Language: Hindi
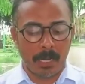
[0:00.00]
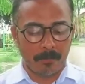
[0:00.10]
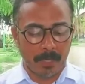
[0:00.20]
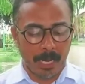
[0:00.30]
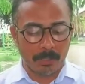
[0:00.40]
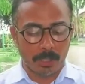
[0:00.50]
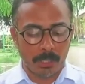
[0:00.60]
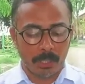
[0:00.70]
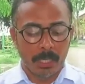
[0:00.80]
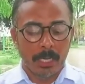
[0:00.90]
सनाफ
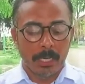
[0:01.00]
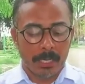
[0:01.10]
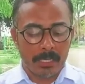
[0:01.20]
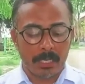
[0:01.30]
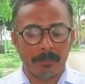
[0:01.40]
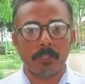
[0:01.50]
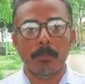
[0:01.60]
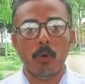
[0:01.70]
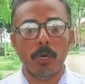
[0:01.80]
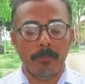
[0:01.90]
ज्ञानचंद रजन ऑफ
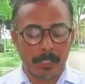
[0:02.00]
तमोर